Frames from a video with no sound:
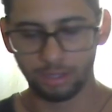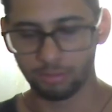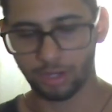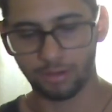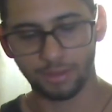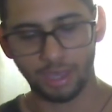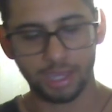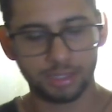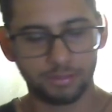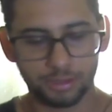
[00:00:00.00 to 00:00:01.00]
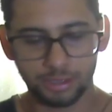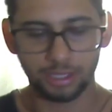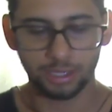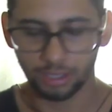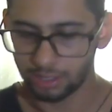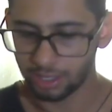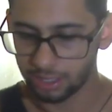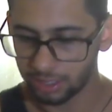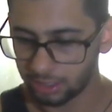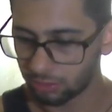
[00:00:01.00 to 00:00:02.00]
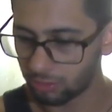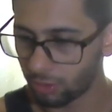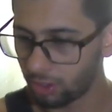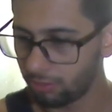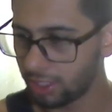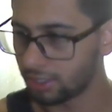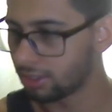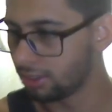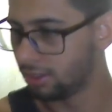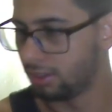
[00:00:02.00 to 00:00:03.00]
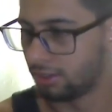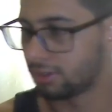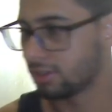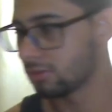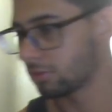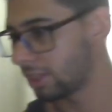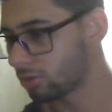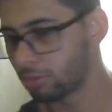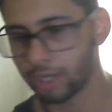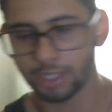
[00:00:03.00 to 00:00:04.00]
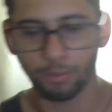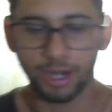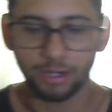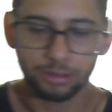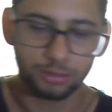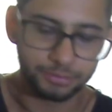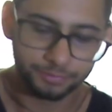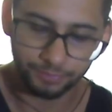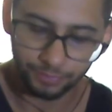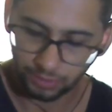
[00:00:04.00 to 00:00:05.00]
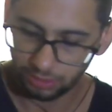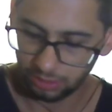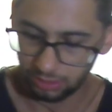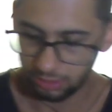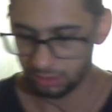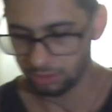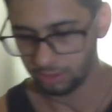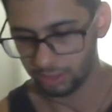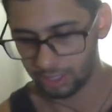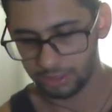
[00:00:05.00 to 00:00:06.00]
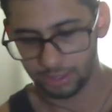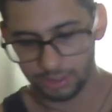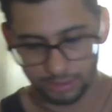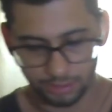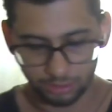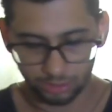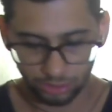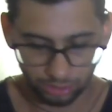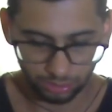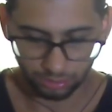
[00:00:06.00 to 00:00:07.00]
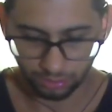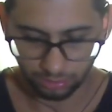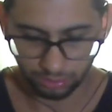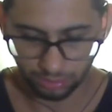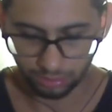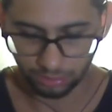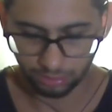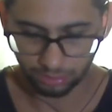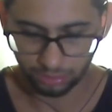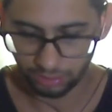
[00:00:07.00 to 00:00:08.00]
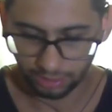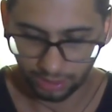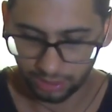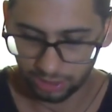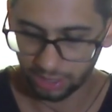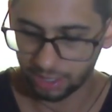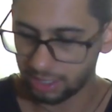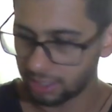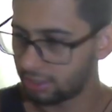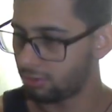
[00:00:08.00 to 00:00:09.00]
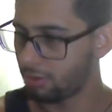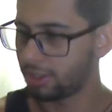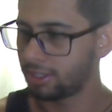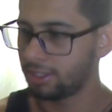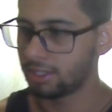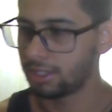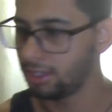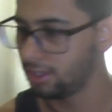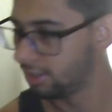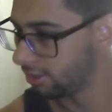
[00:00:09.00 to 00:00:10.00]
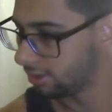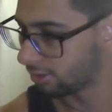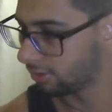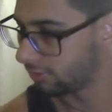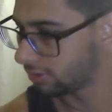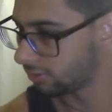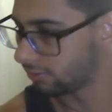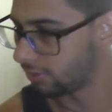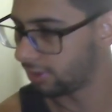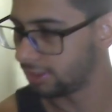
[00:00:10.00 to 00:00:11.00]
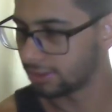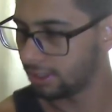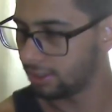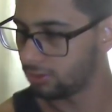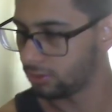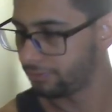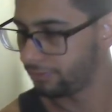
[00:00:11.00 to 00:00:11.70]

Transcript: para viagem você ir carregando com o power bank. Eles não tem tomada perto. É interessante. Deixa eu até deixar carregando minha bateria aqui. Eu fiz um voo, ele descarregou.